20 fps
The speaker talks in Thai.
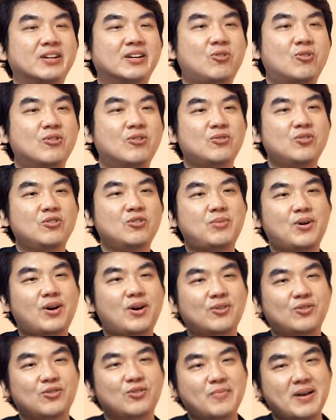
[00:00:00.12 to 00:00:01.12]
คนรุ่นพ่อ
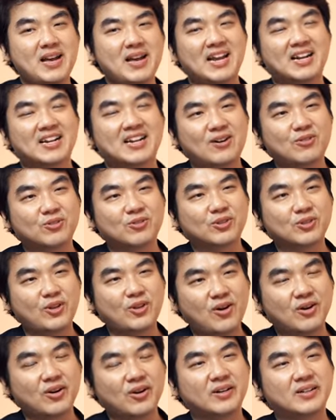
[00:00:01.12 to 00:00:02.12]
รุ่นแม่เรา
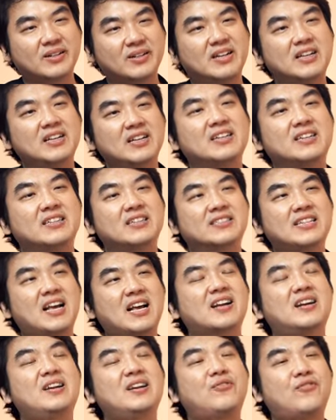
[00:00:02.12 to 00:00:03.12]
ต้องสั
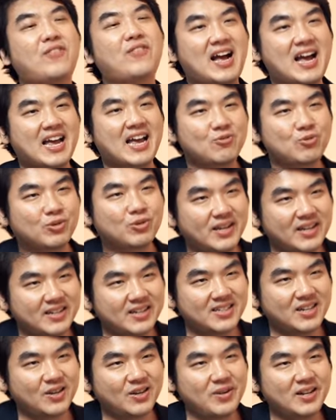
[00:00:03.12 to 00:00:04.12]
กคริฟายอุทิศ
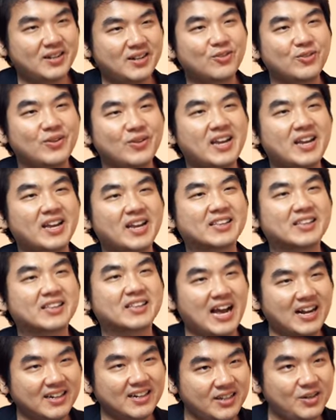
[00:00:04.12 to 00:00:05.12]
ชีวิตตัวเอง
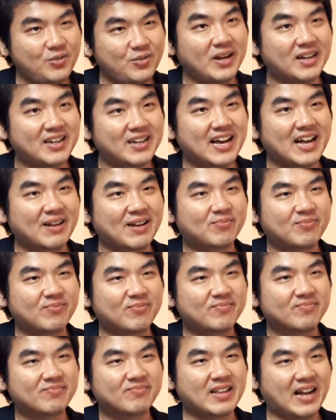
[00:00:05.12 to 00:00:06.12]
ทั้งชีวิตนะครับ
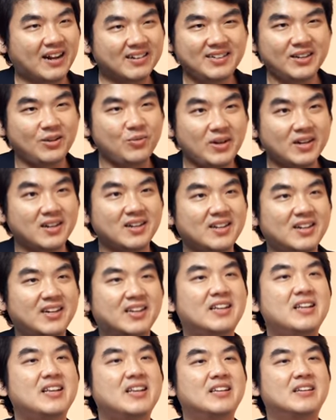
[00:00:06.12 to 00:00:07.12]
ทั้งชีวิตเลย
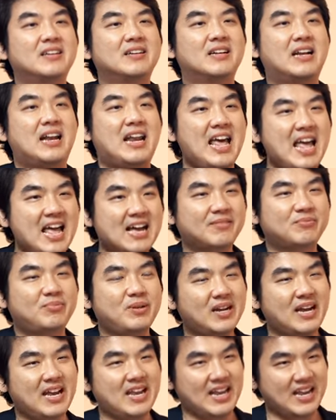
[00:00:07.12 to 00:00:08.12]
แลก
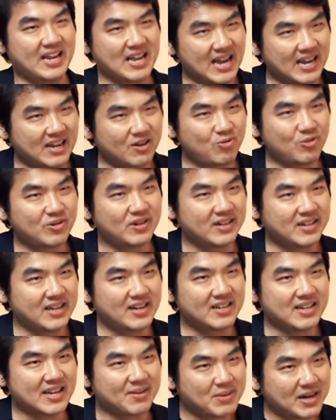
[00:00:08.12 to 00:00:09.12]
เพื่อให้ไอ้รุ่นที่
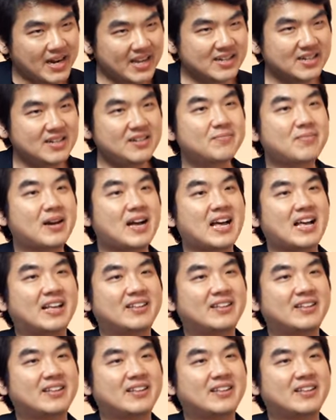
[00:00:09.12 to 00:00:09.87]
เหลือมันได้ขึ้นมา